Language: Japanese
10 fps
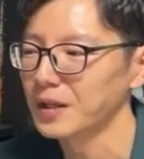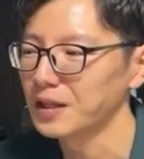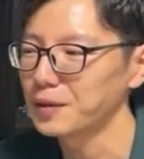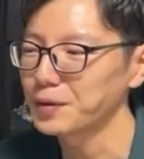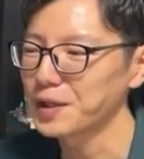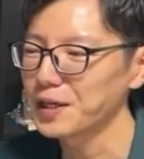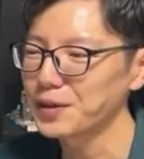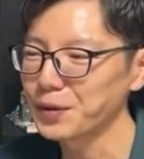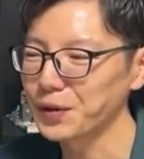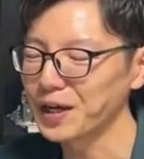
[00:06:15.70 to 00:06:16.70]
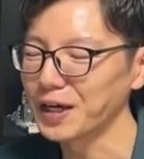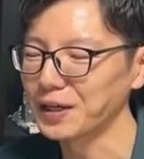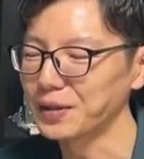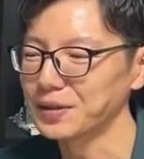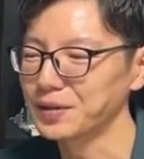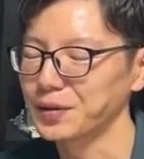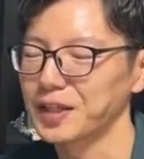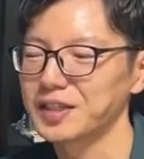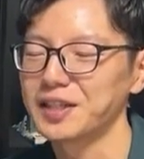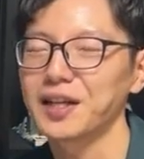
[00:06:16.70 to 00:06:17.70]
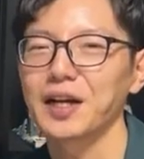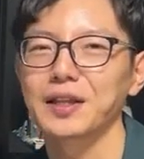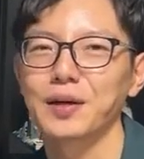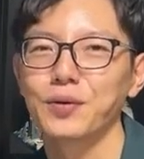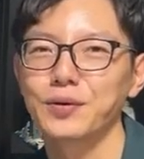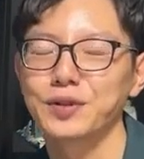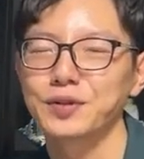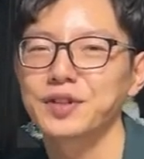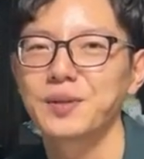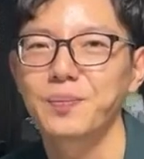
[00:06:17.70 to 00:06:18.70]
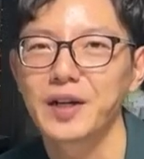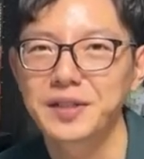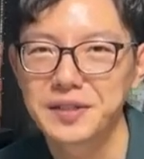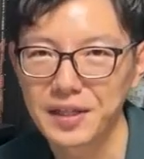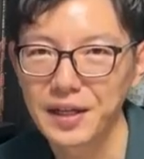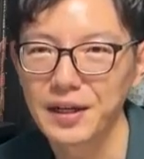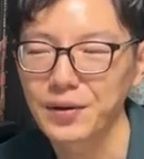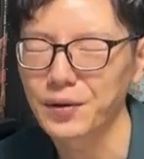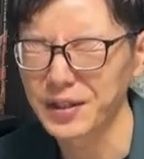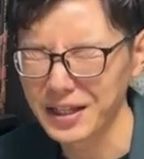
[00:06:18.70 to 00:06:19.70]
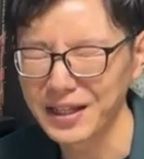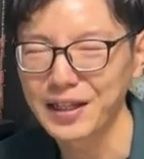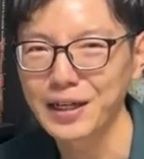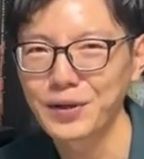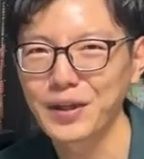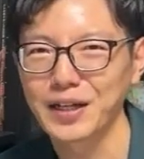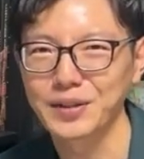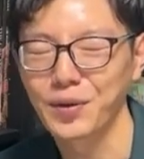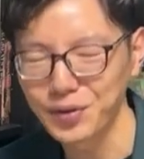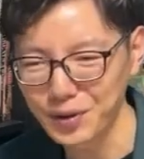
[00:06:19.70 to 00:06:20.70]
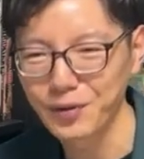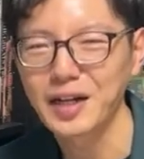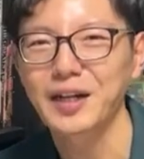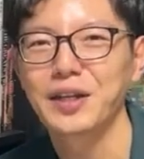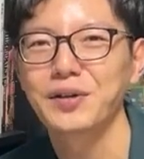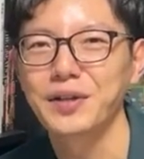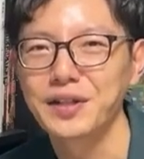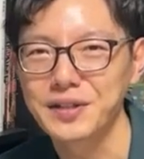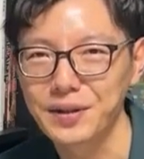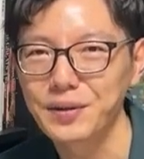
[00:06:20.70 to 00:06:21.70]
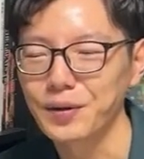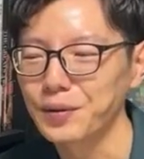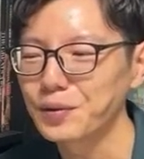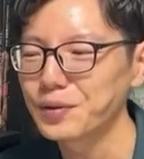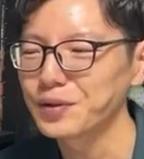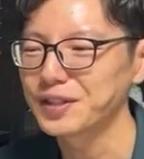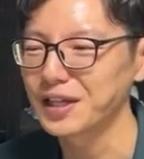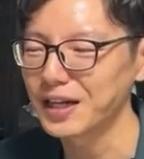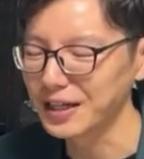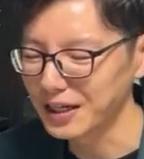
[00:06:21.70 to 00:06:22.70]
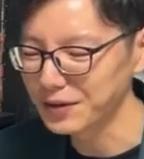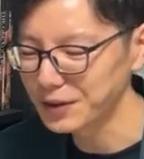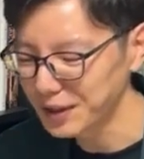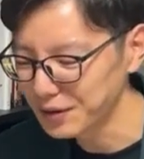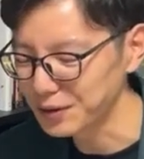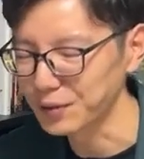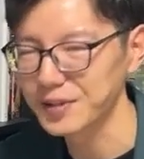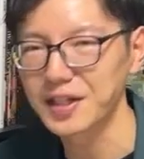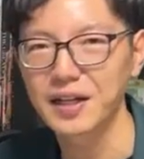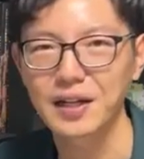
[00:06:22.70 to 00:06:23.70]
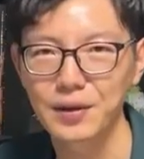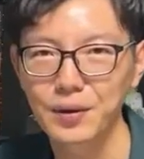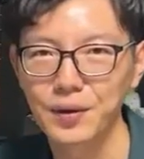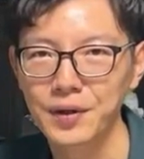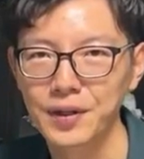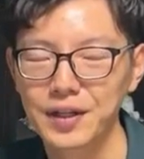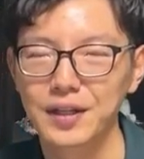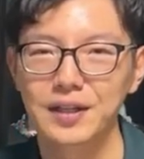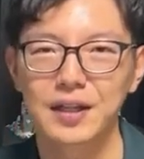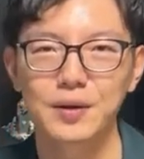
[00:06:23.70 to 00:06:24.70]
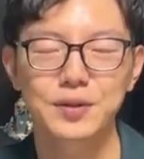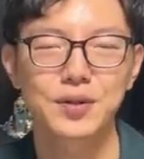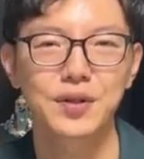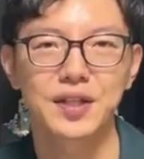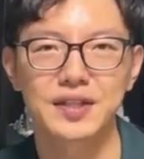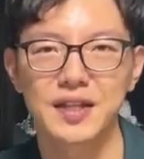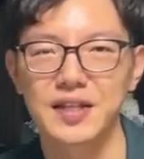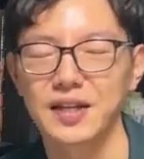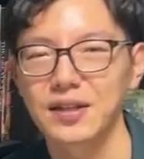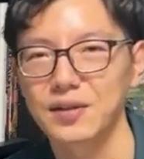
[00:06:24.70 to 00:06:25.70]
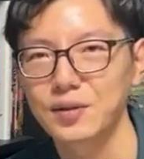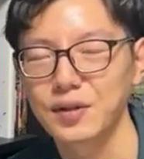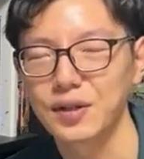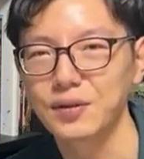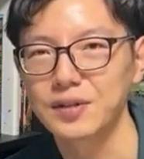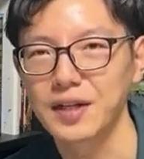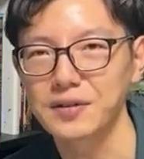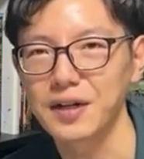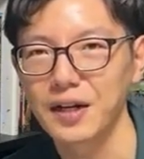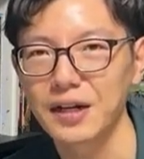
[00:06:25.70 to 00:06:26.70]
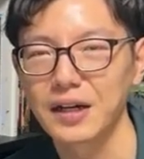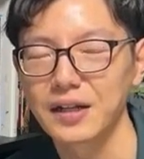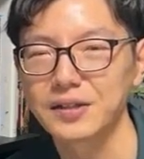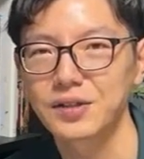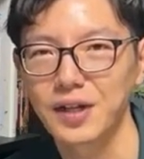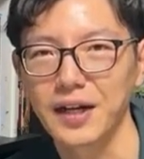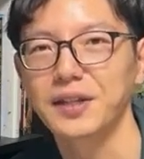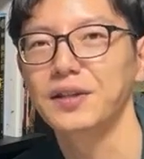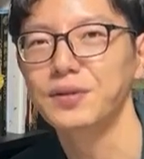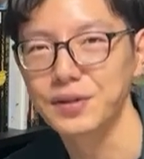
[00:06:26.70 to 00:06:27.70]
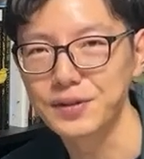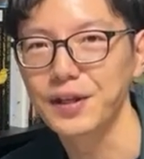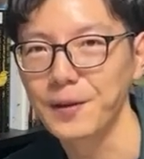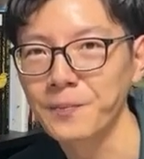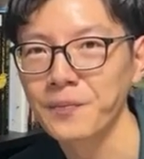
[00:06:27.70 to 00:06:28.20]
インコ大王がその立ち上がった王子を心配してこれね映画の中で本当に分かりにくいんですけど王子が歩いてるその背中を、えー、手を添えて支えてるっていう作画が、えー、実は入ってるんですね